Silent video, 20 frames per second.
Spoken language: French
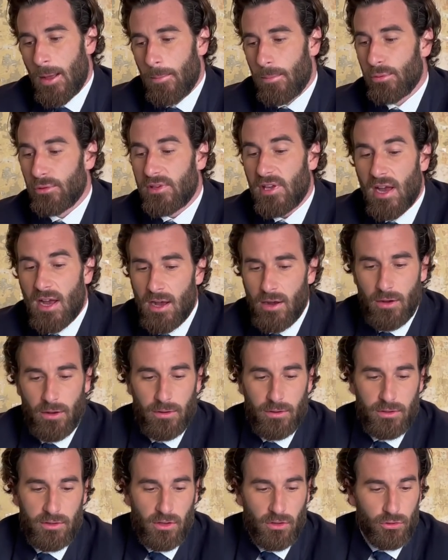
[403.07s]
plus tard
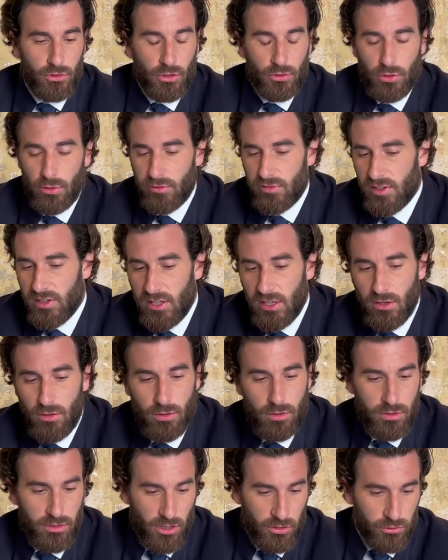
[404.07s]
euh, dans d'autres
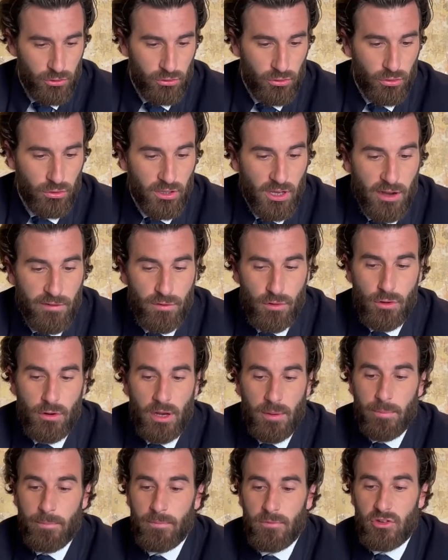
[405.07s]
vidéos, dans d'autres
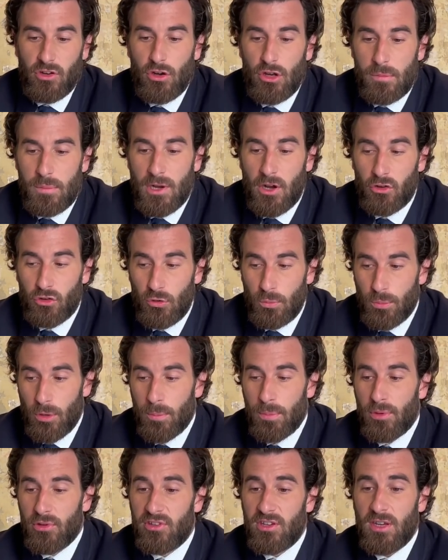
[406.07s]
travaux, Jean-Luc Mélenchon
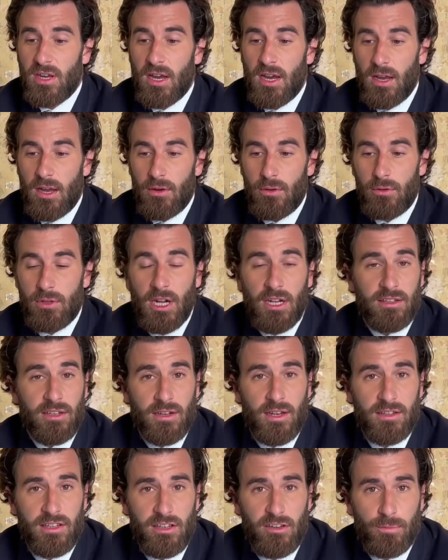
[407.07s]
proposait une
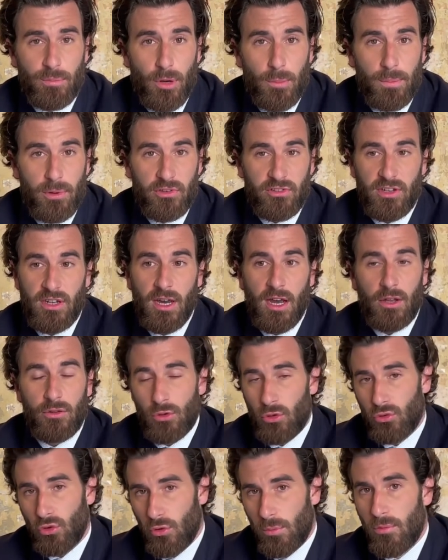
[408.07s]
alternative, proposer
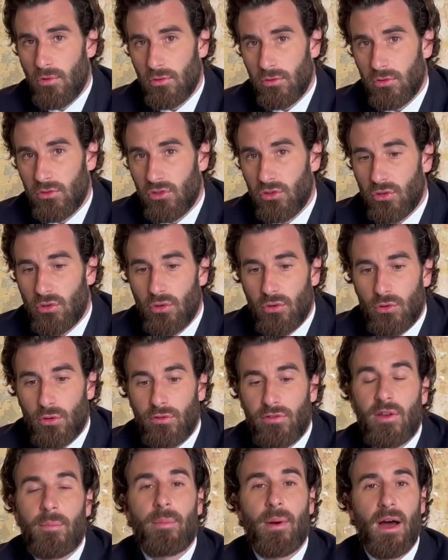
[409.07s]
un autre monde, ce que
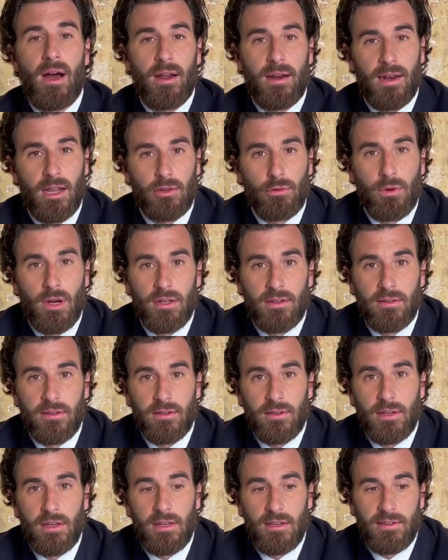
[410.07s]
ne fait pas la
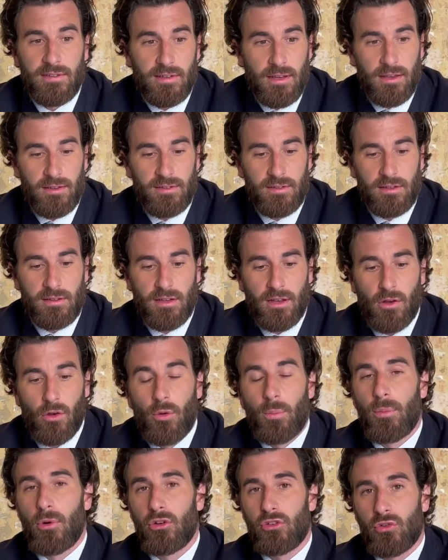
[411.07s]
droite. Et ça, c'est un
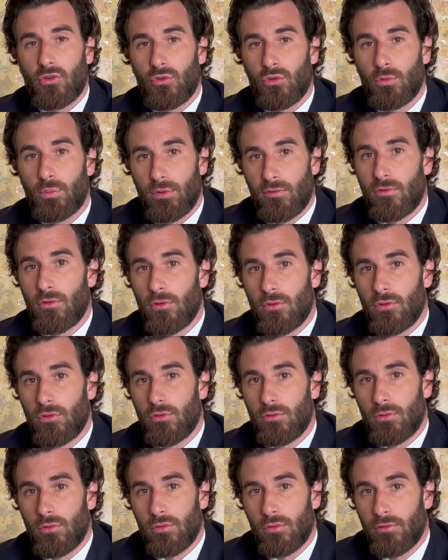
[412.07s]
reproche que nous pouvons
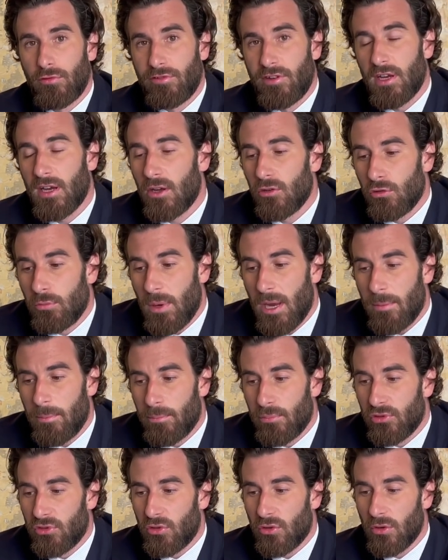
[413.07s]
nous, nous faire à
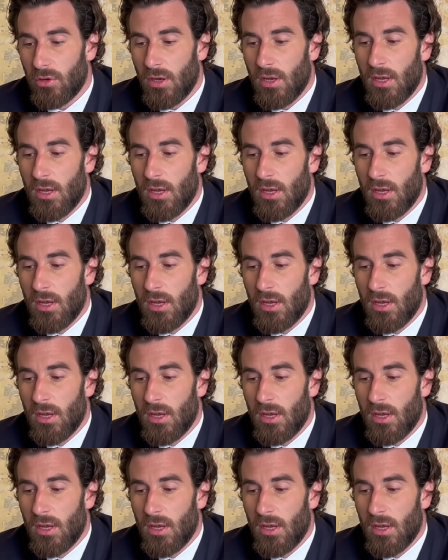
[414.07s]
nous-mêmes, puisque